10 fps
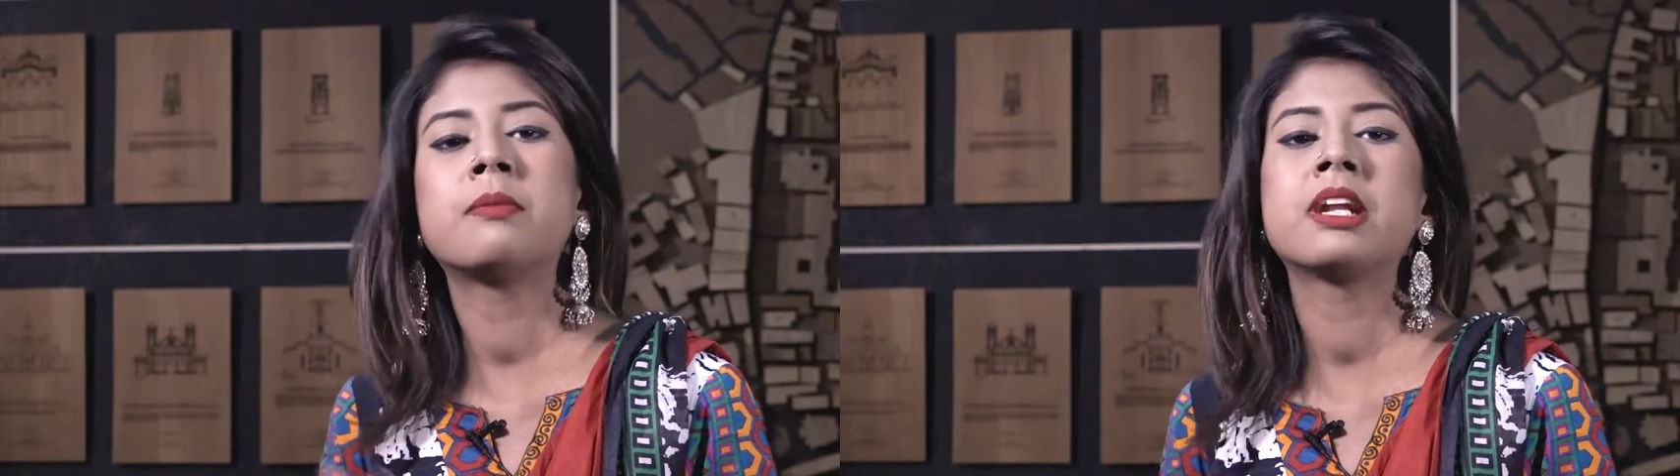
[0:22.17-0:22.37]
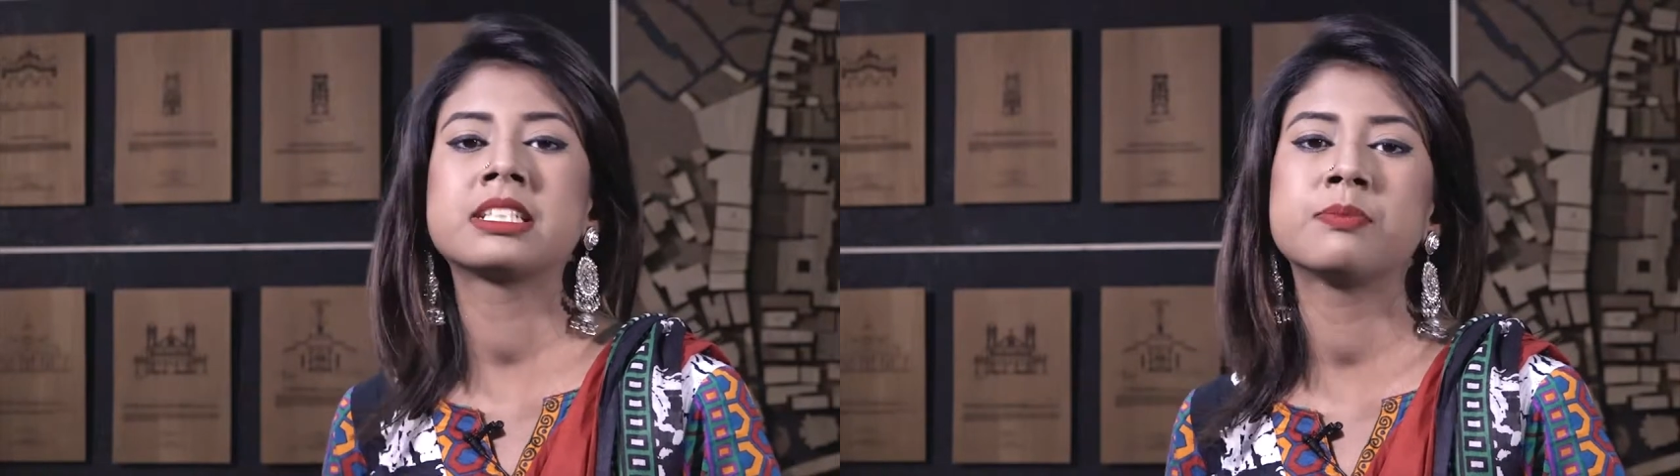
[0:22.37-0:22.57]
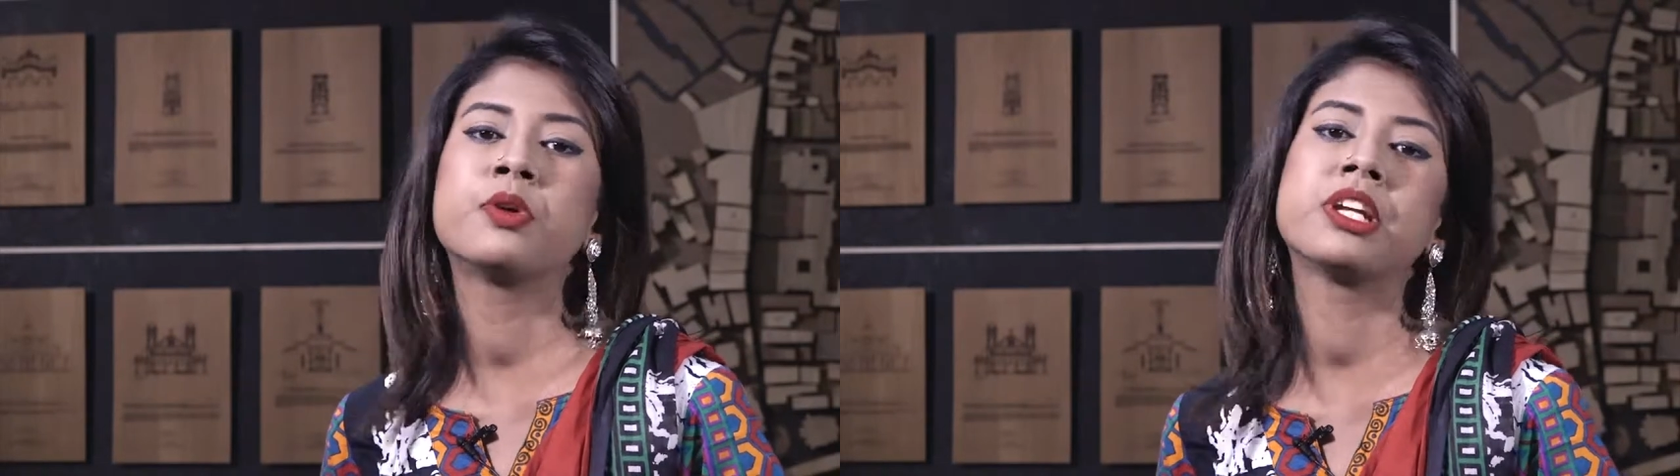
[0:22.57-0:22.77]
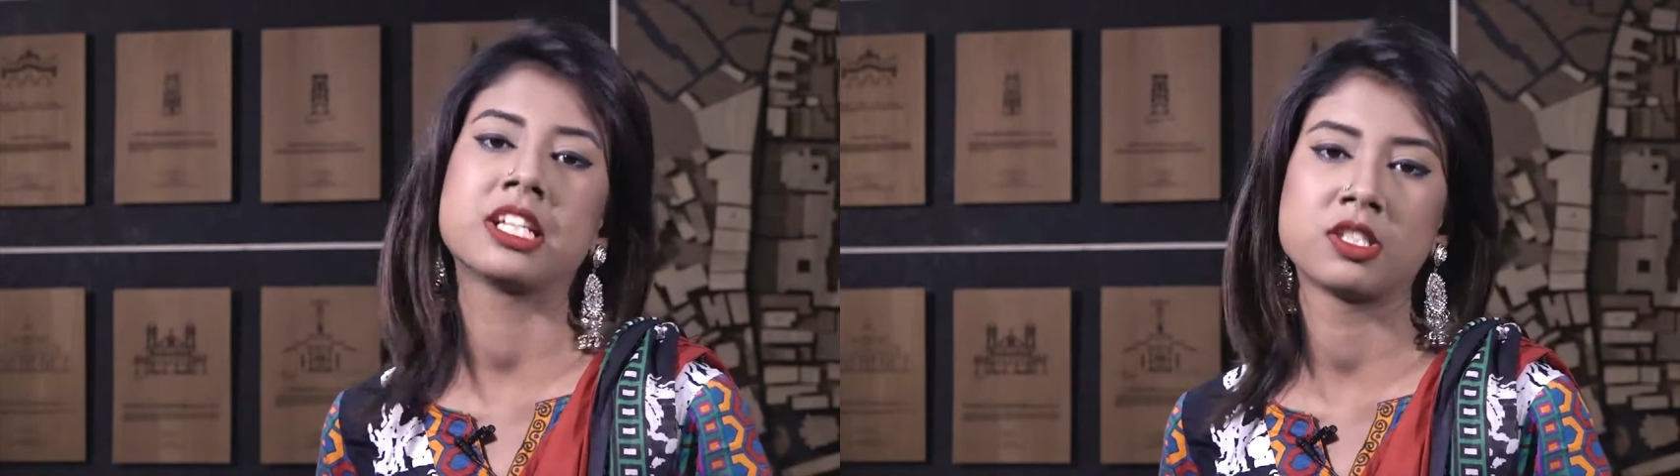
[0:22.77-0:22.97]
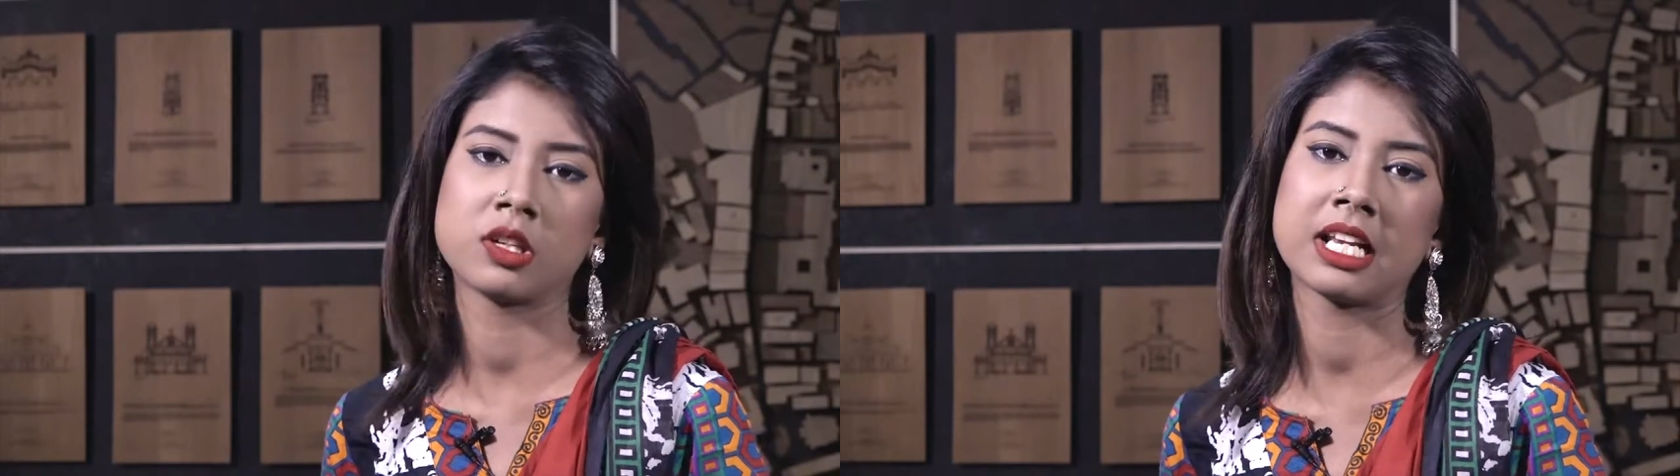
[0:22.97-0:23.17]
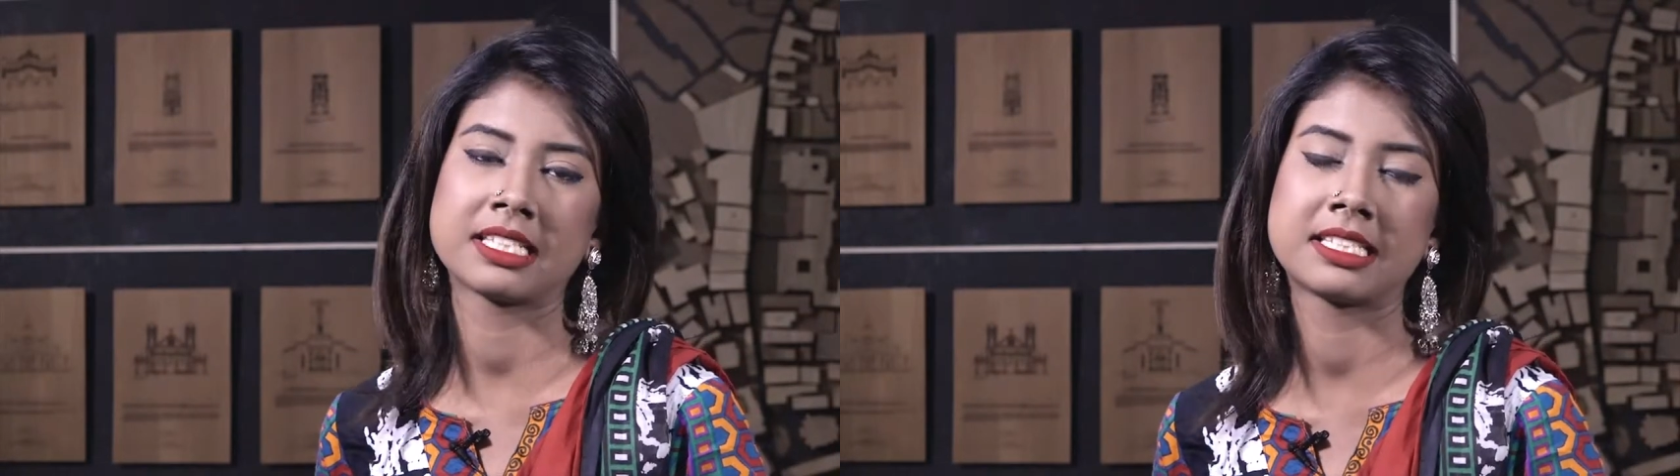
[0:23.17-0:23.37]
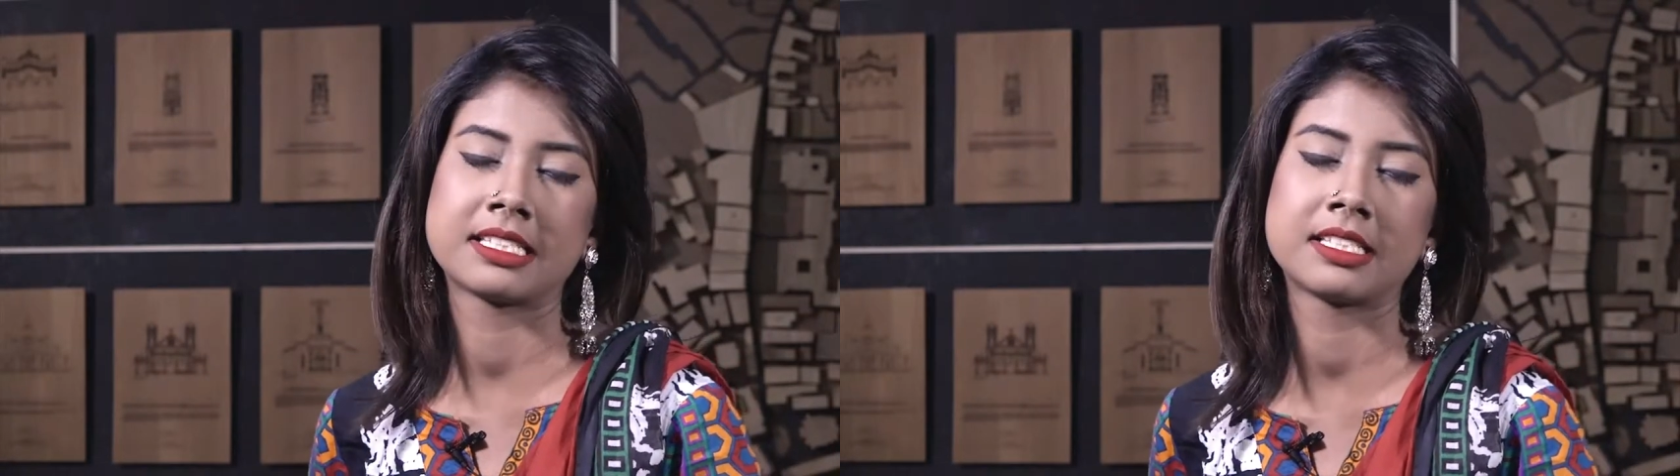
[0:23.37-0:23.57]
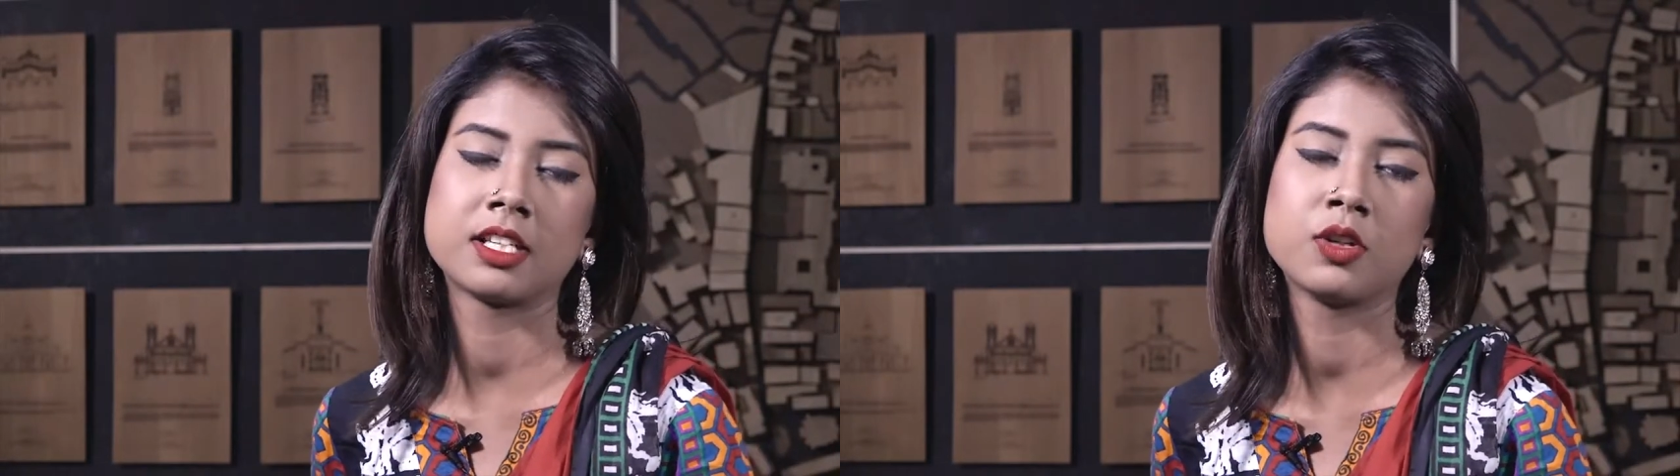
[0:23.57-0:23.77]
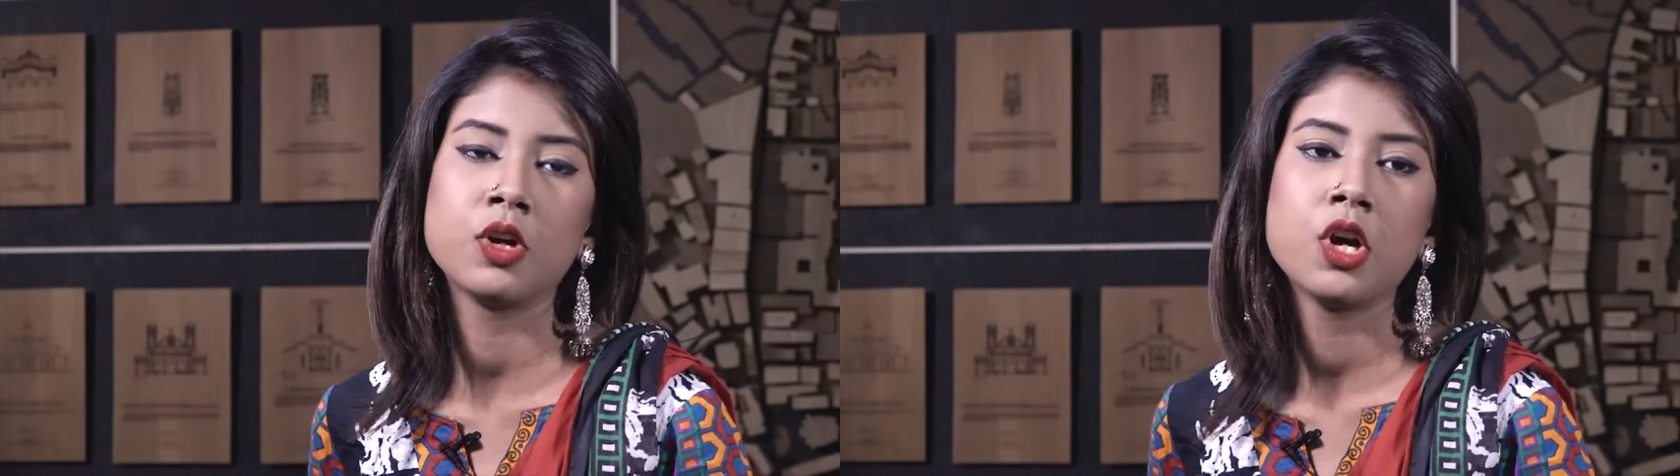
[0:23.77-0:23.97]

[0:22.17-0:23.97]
আমার একটা পরীক্ষা ছিল ক্লাস টেস্ট ছিল